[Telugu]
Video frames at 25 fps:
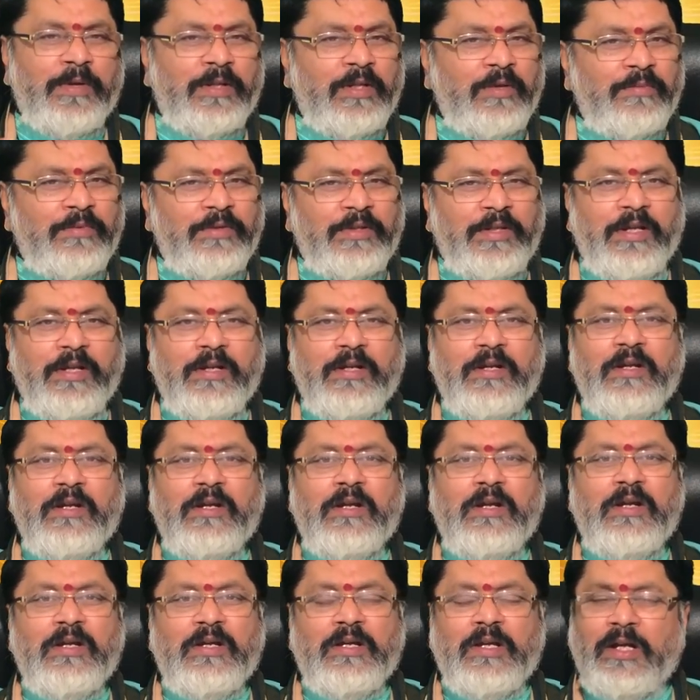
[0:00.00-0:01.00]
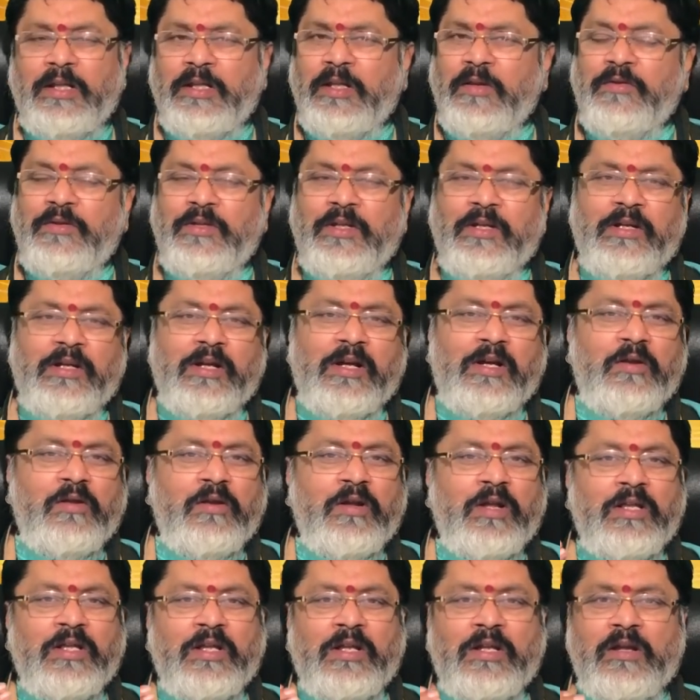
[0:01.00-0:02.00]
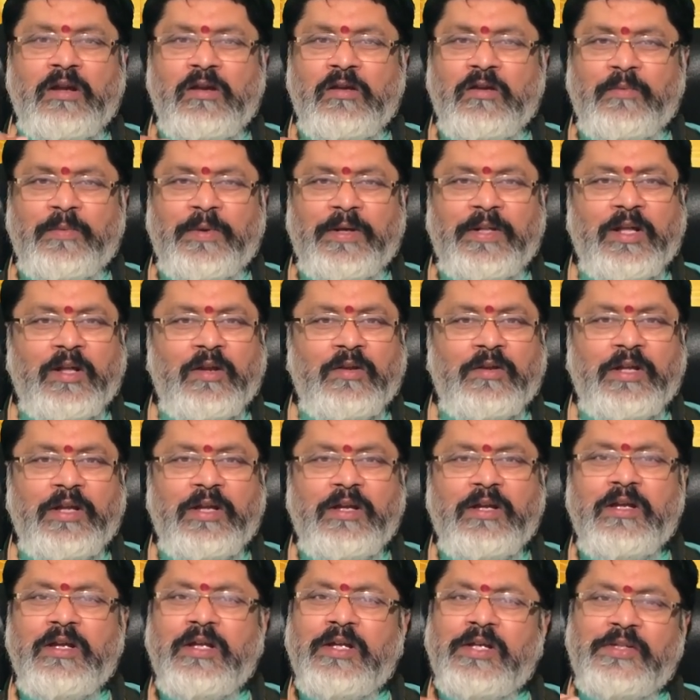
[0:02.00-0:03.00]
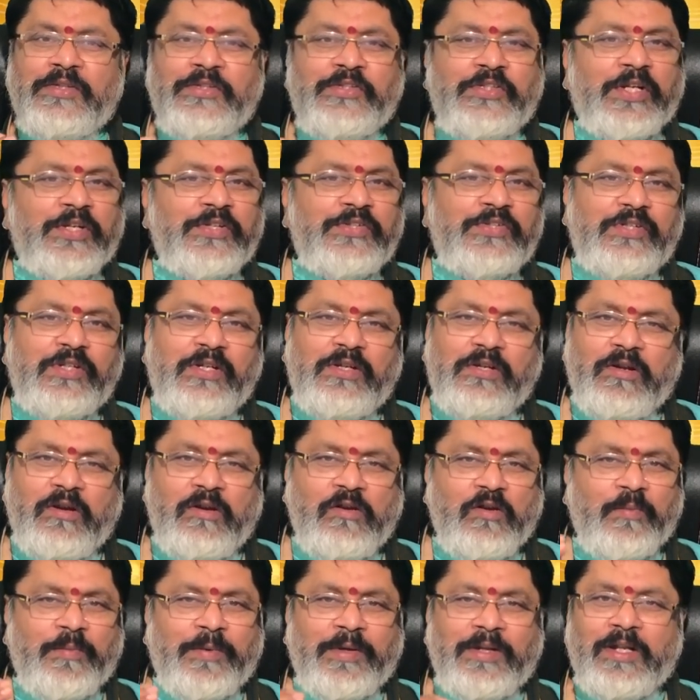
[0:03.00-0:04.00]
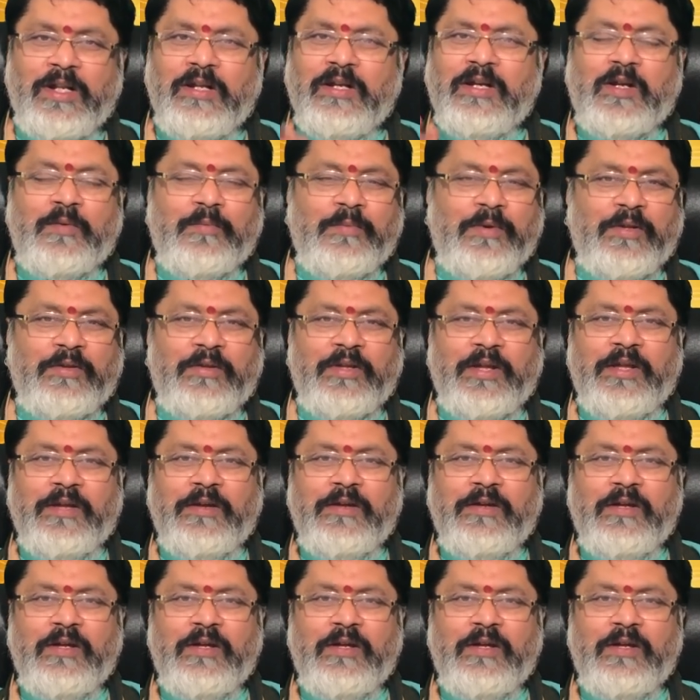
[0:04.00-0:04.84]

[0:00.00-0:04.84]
పాదం ఉంది అదేవిధంగా అనురాధ నాలుగు పాదాలు ఉన్నాయి జస్ట్ నాలుగు పాదాలు కనబడతాయి